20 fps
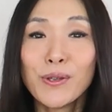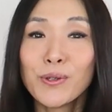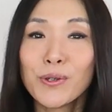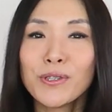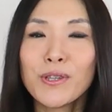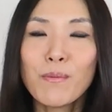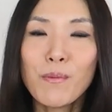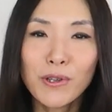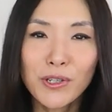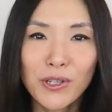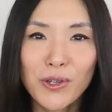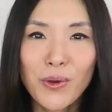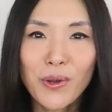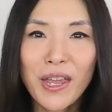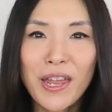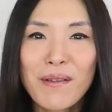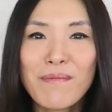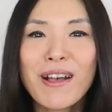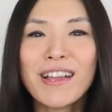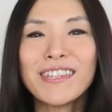そしてもしよ
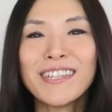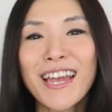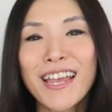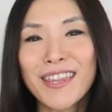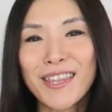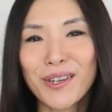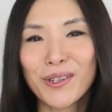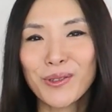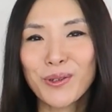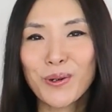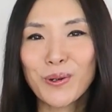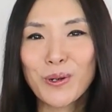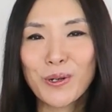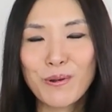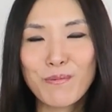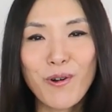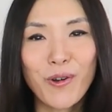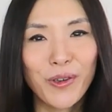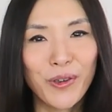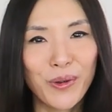ければチャンネル登
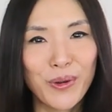録も